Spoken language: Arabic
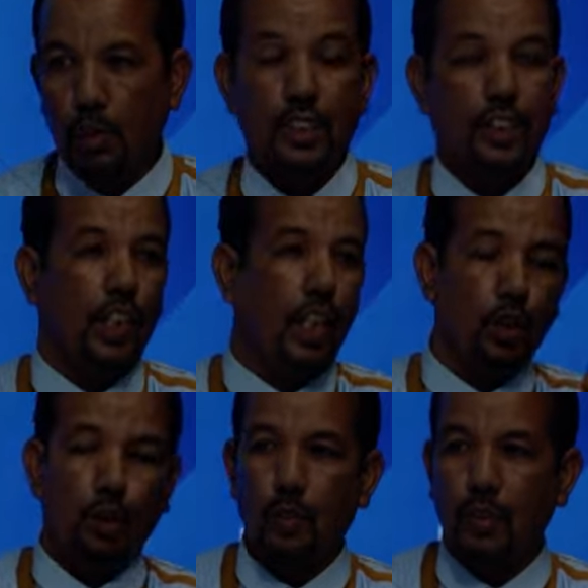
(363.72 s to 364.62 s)
البشري أن
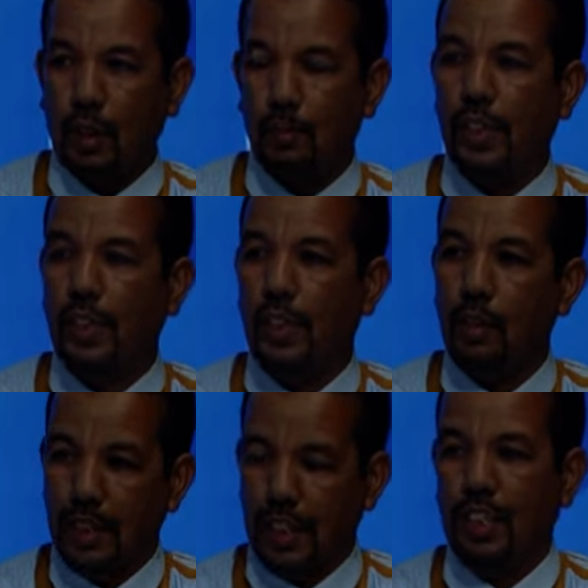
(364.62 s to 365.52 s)
نعوض به
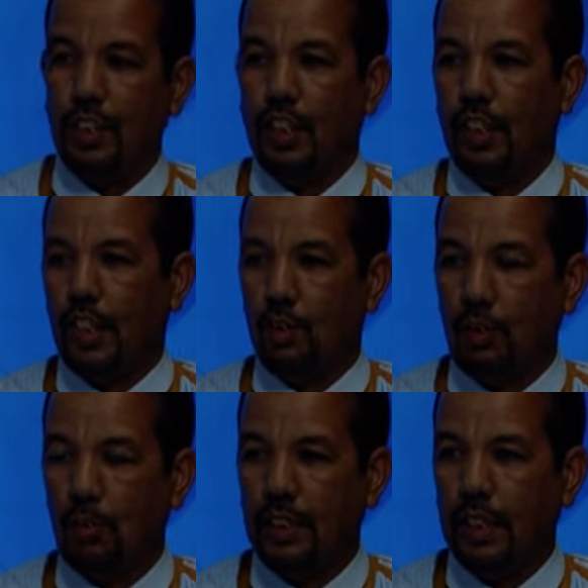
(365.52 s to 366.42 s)
المناهج
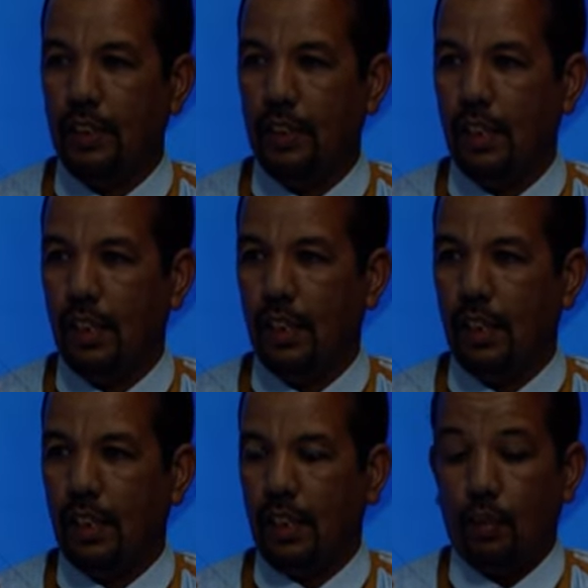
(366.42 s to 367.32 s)
والبنى التحتية
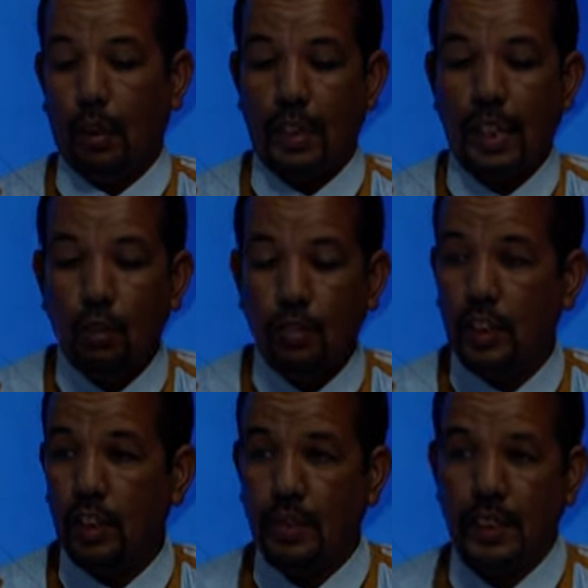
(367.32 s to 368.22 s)
أيوة. طبعا نحن في
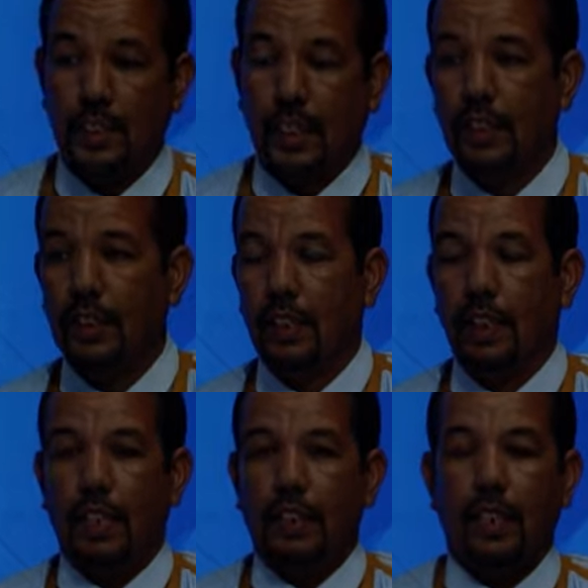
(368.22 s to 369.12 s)
تجربتنا التقليدية
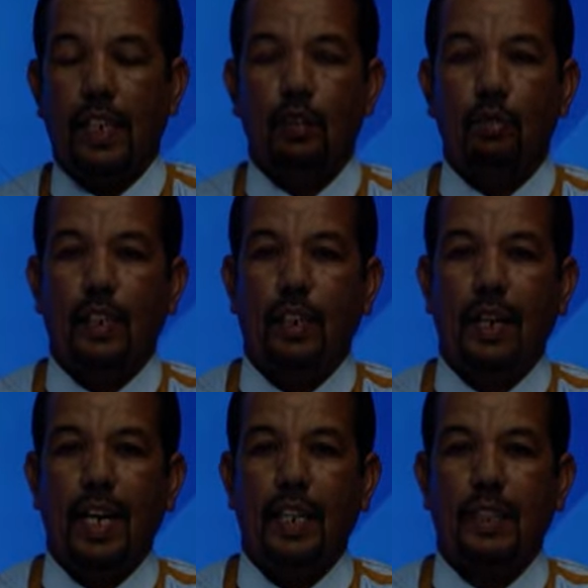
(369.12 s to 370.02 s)
نعرف أن
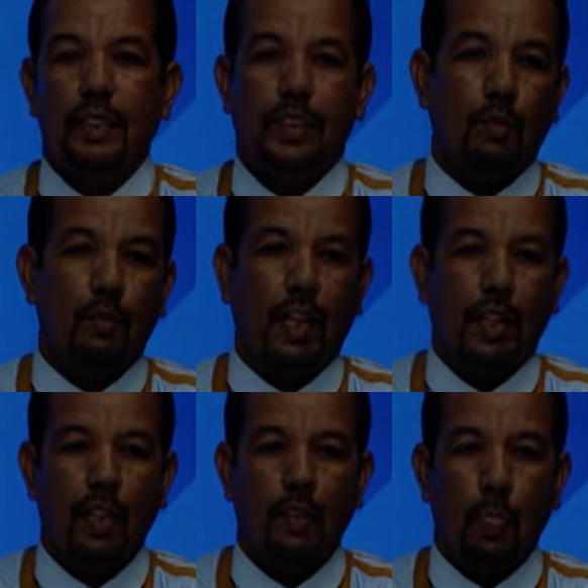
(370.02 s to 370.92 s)
المحضرة شيخ
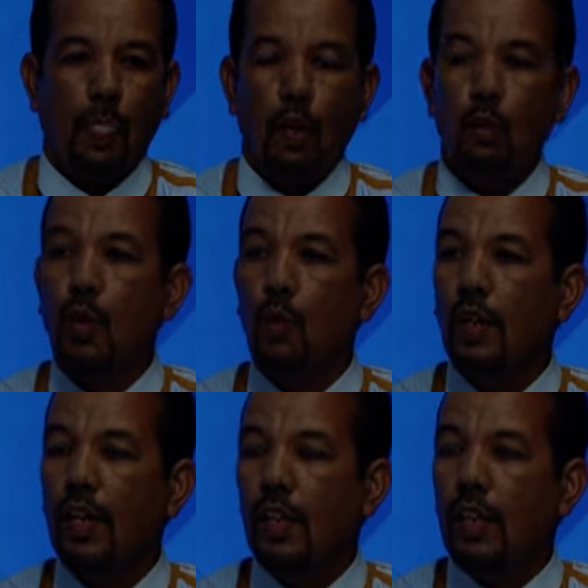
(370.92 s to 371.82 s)
المحضرة هو
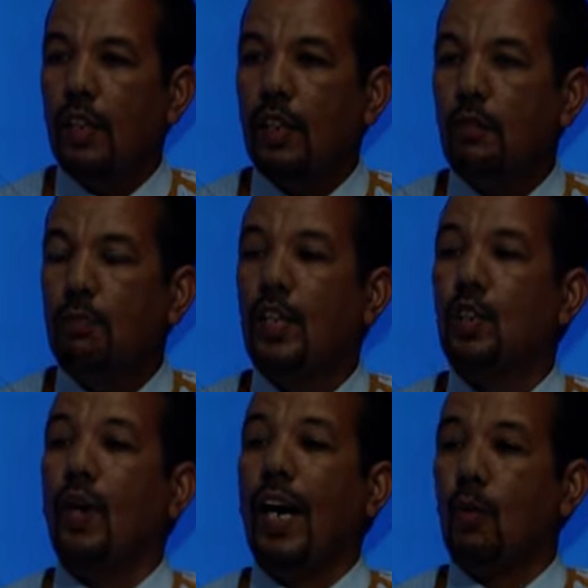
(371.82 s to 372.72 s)
هو من
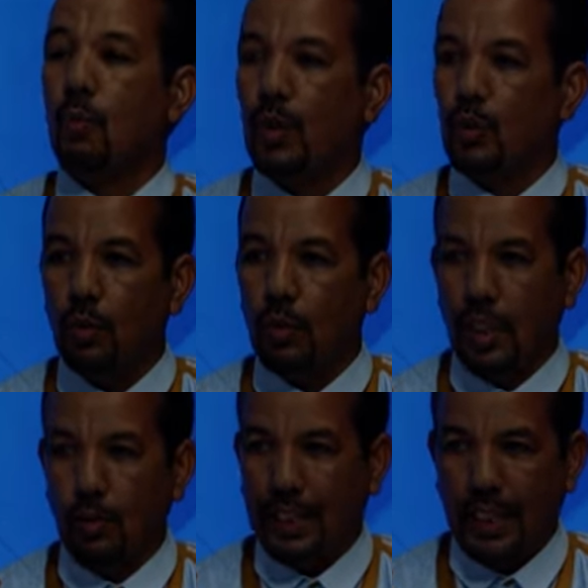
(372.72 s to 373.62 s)
يعوض
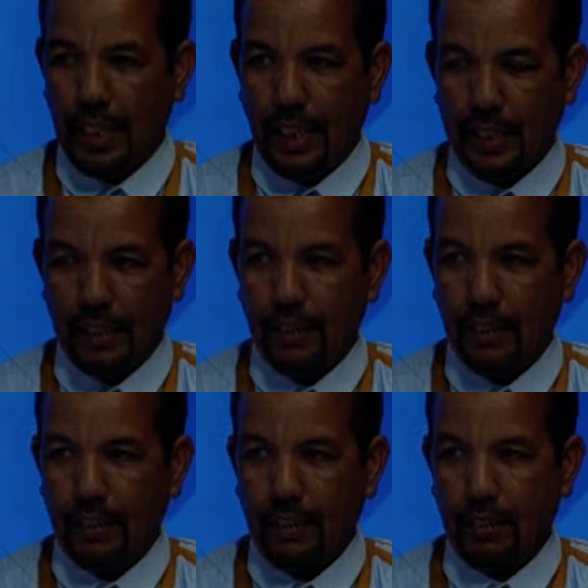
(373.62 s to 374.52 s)
البنايات
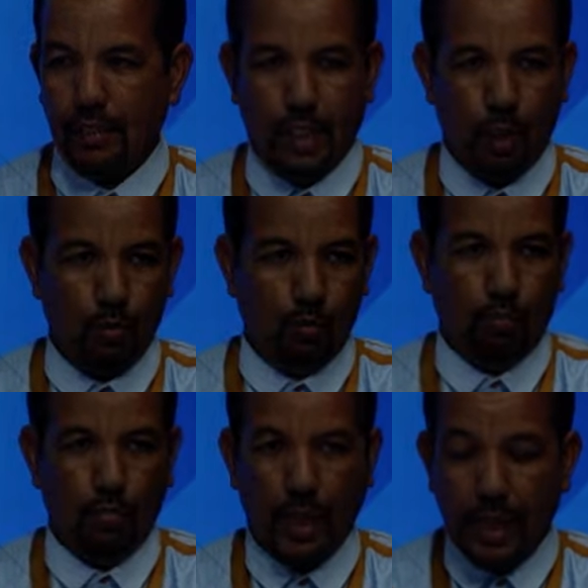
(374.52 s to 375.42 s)
نحن
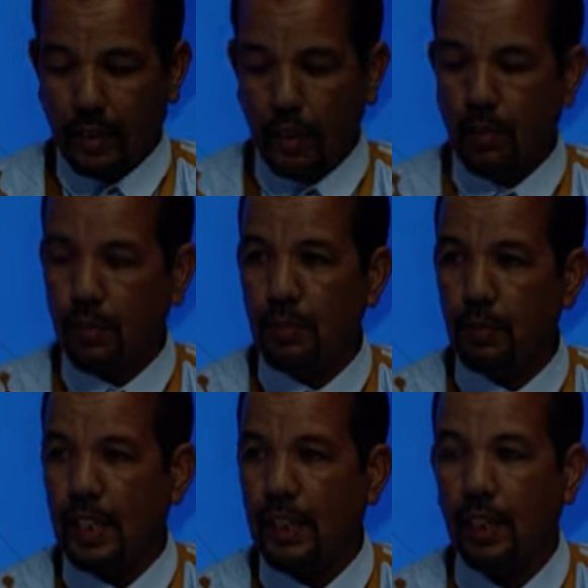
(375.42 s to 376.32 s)
حتى في
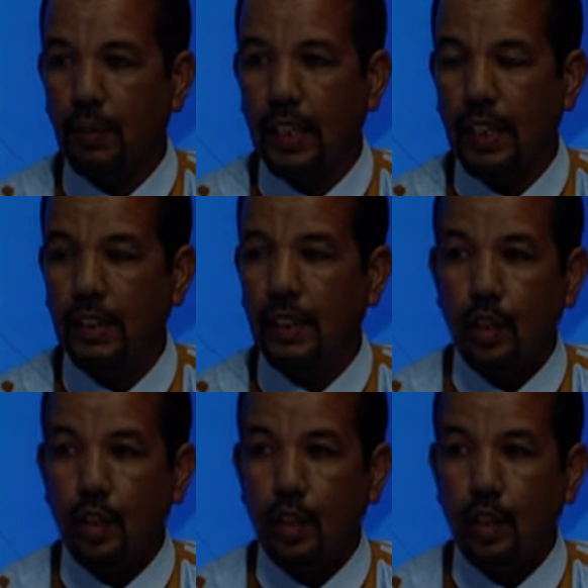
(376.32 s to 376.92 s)
بداية الثمانينات